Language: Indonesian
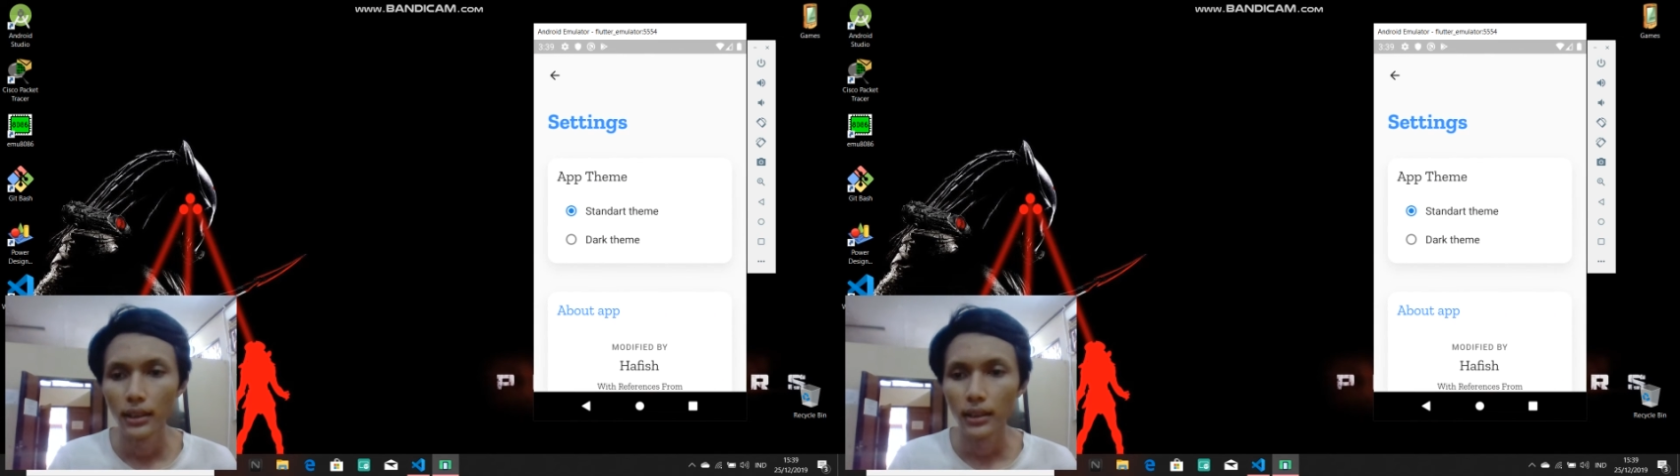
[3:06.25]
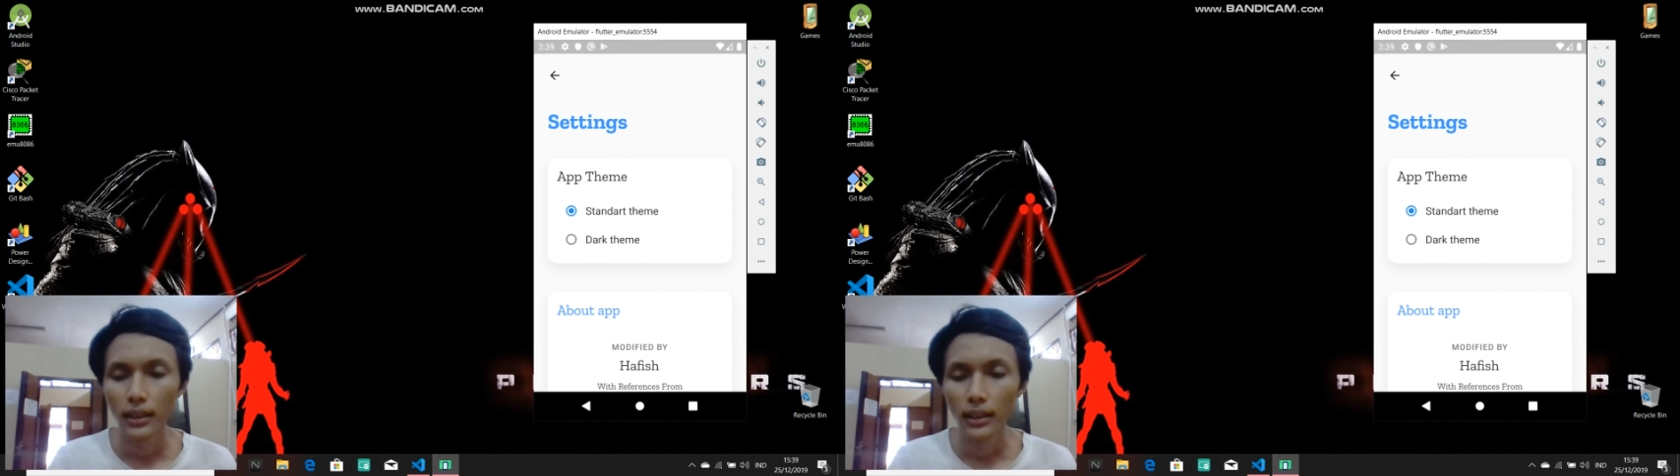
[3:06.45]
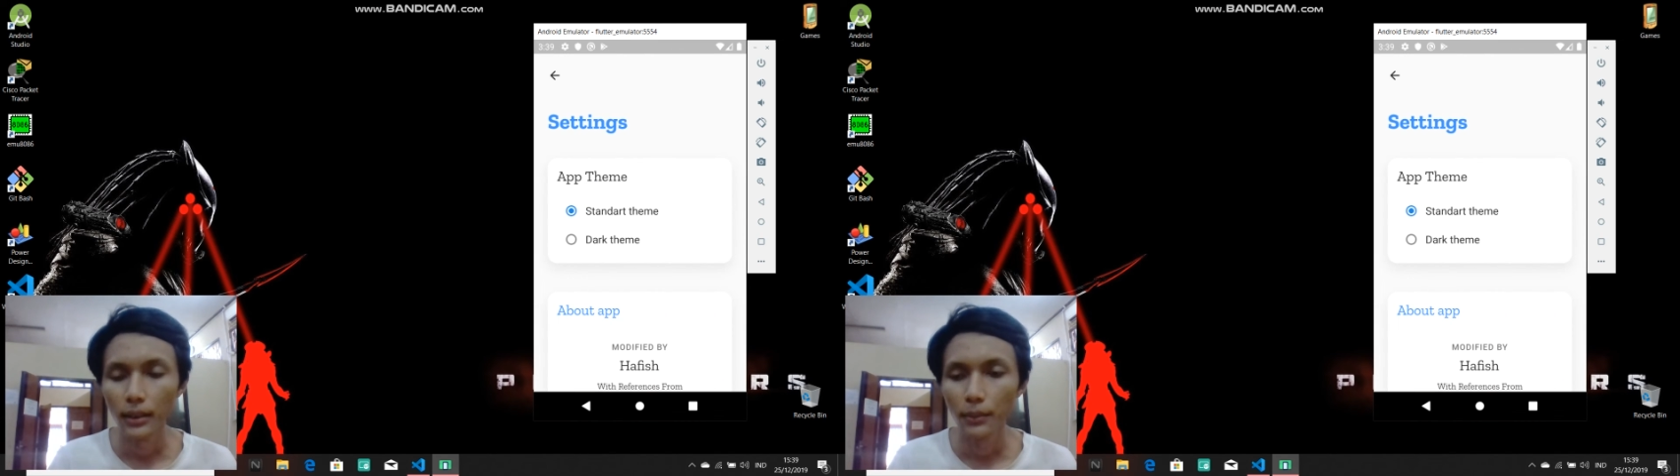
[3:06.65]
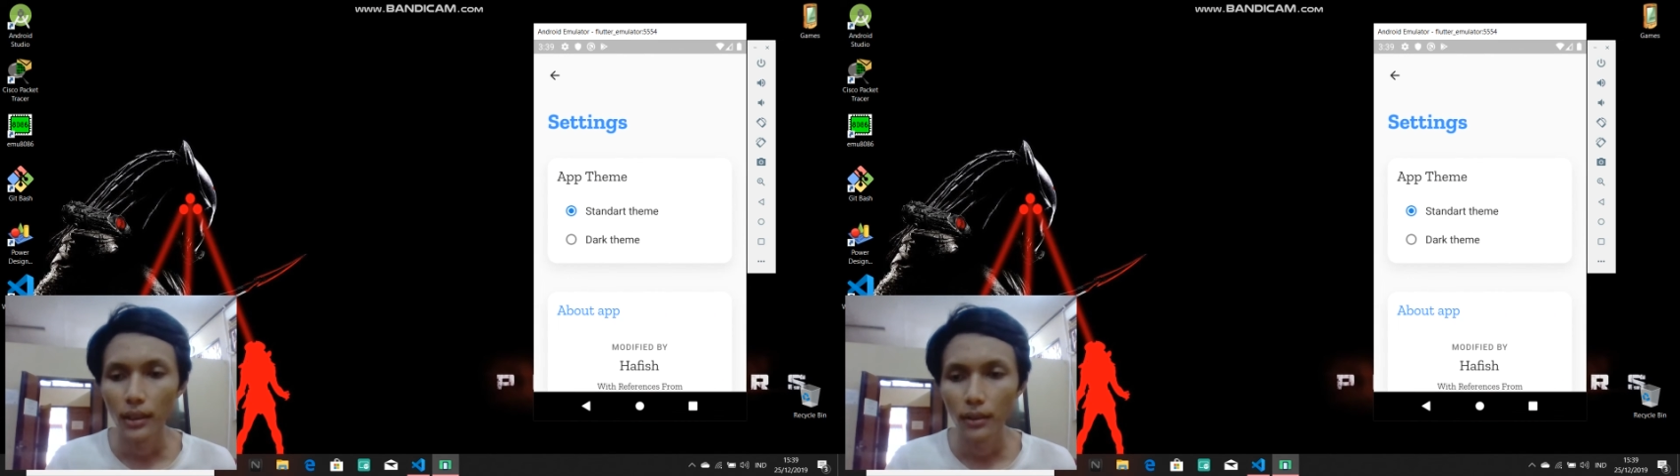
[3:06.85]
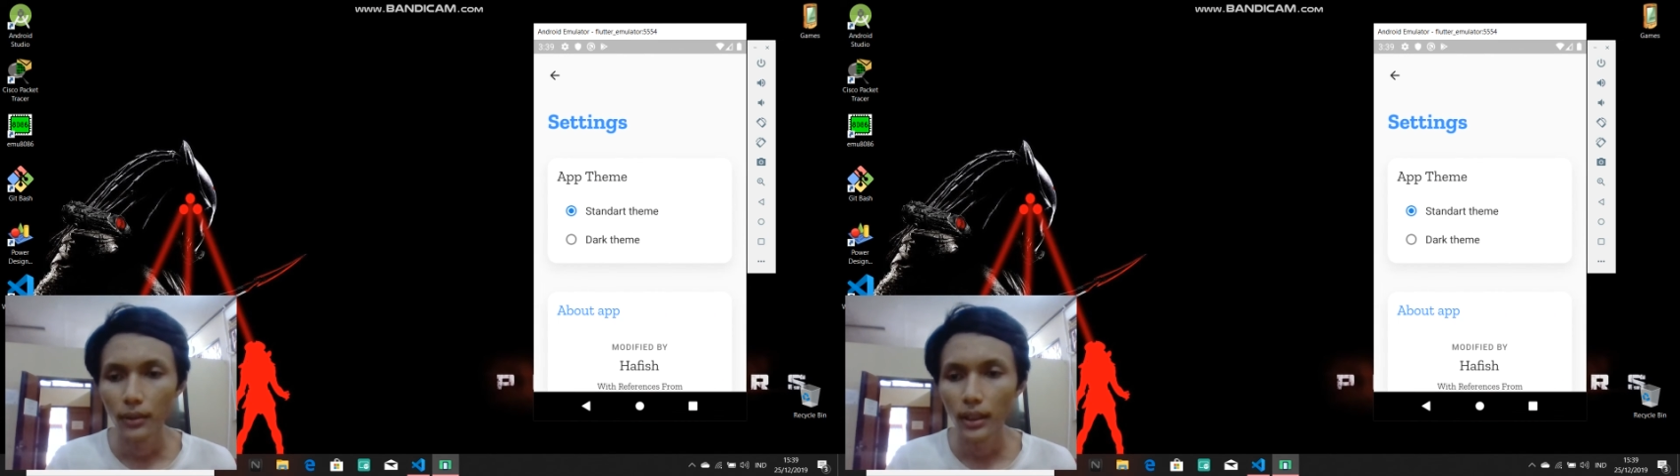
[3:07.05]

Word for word: Dan tema kedua